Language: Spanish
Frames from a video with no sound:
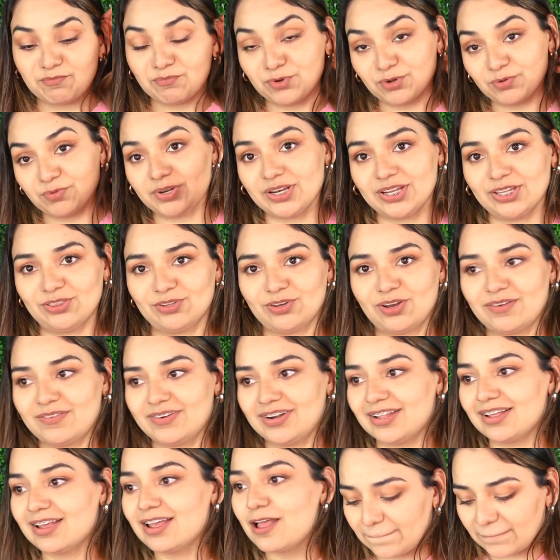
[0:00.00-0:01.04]
muy bonito. A
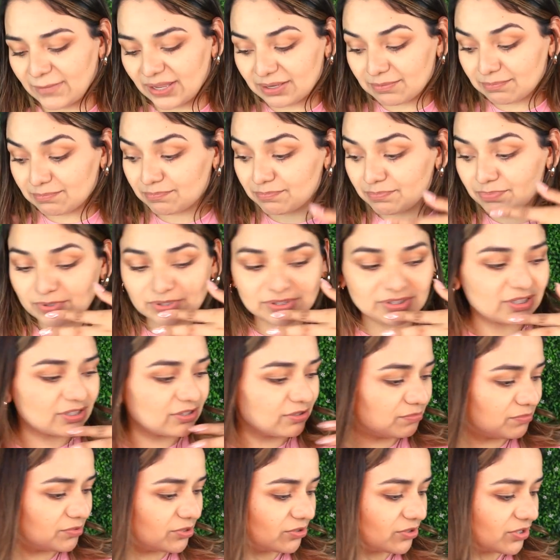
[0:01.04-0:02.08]
ver. Ay, por
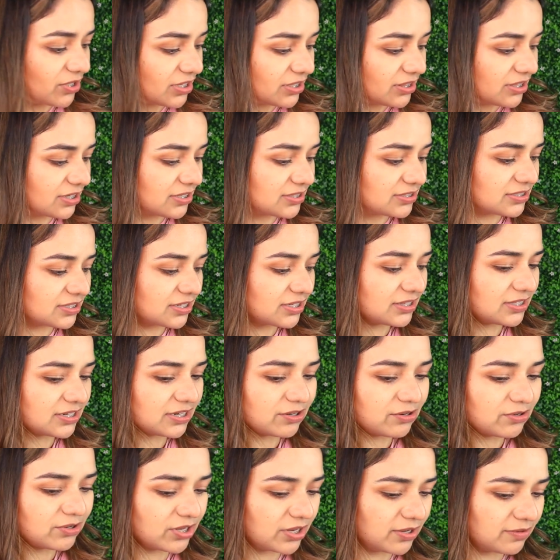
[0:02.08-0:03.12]
cierto, me tengo que quitar este que
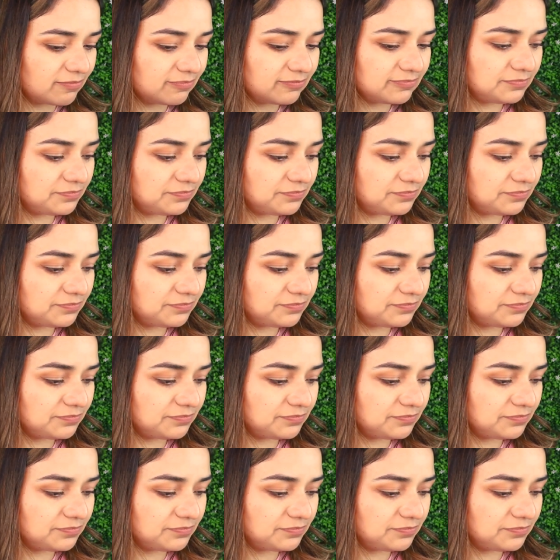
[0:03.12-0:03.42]
traigo ya.